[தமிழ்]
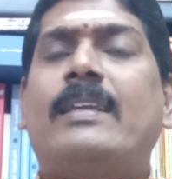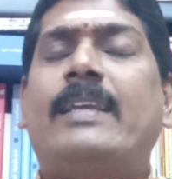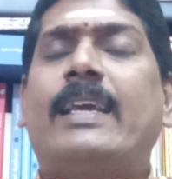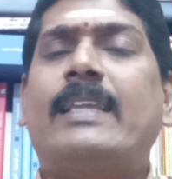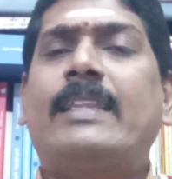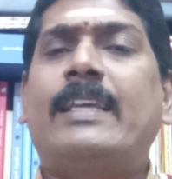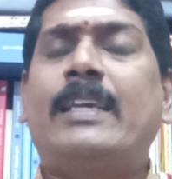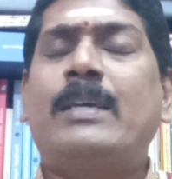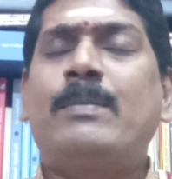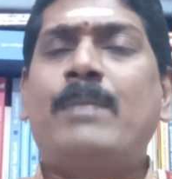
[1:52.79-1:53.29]

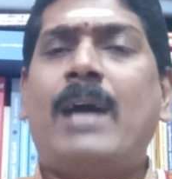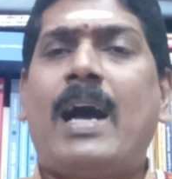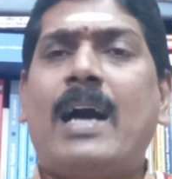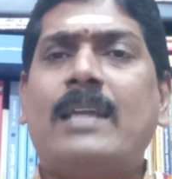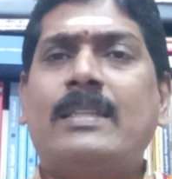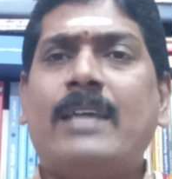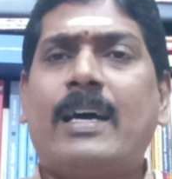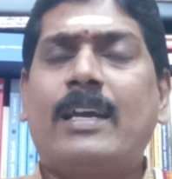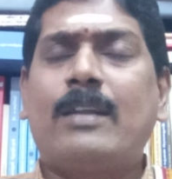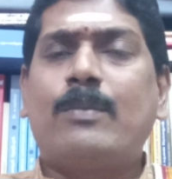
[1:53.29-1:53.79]
எதையும்
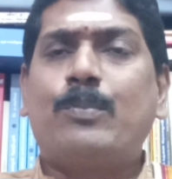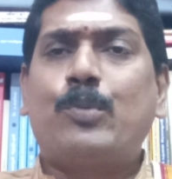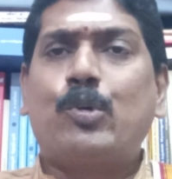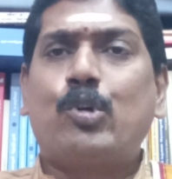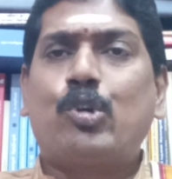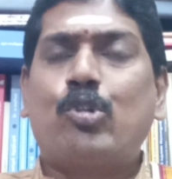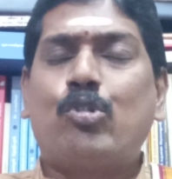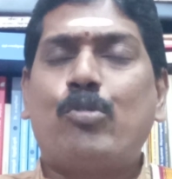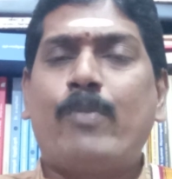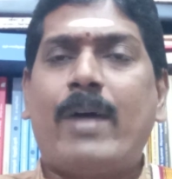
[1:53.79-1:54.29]

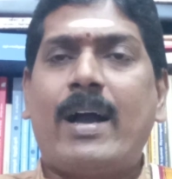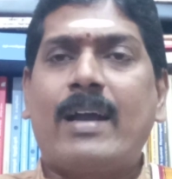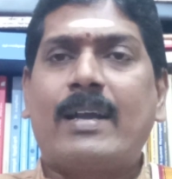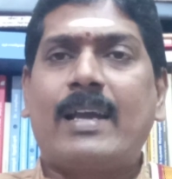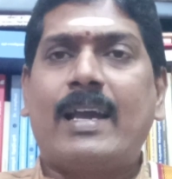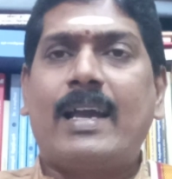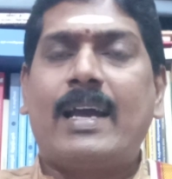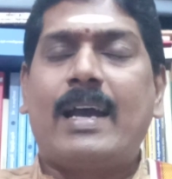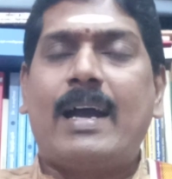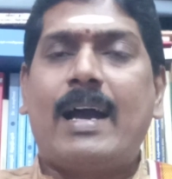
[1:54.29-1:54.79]
ஆதாரபூர்வமாக
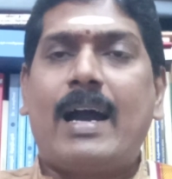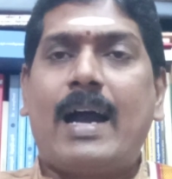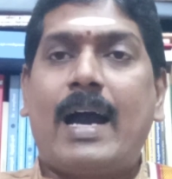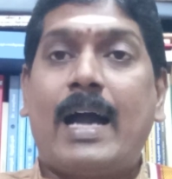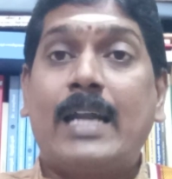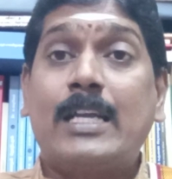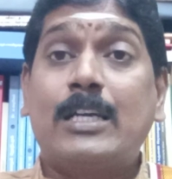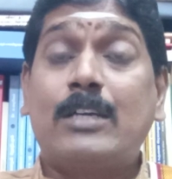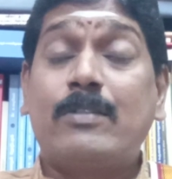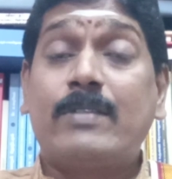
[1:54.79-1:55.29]

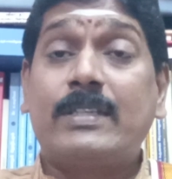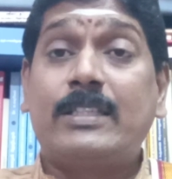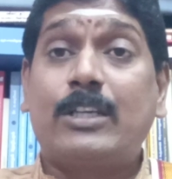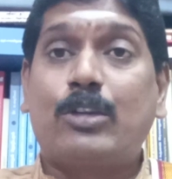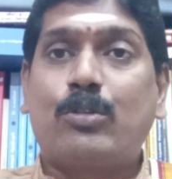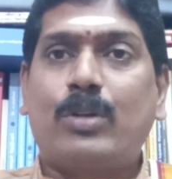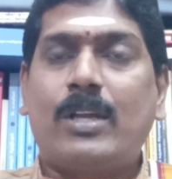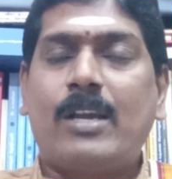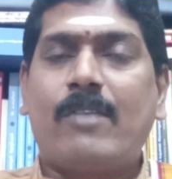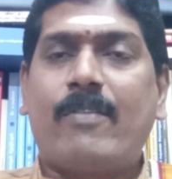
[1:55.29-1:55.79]

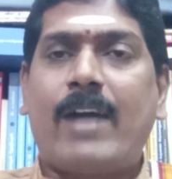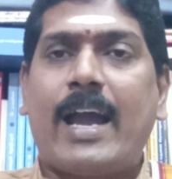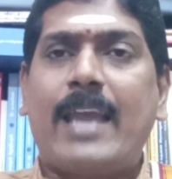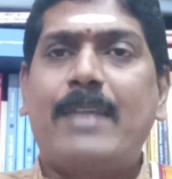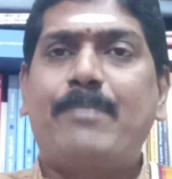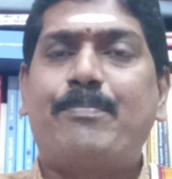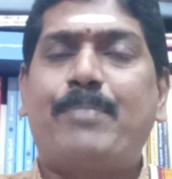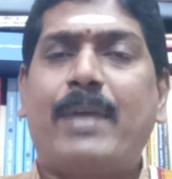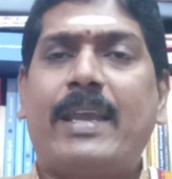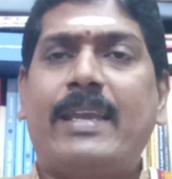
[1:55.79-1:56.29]
அணுகுவதற்குரிய
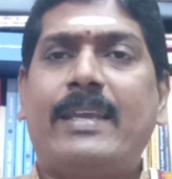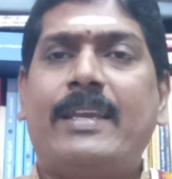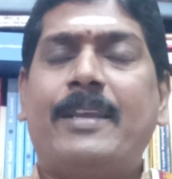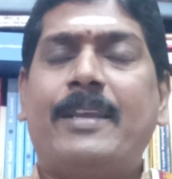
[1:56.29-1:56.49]
வாய்ப்பை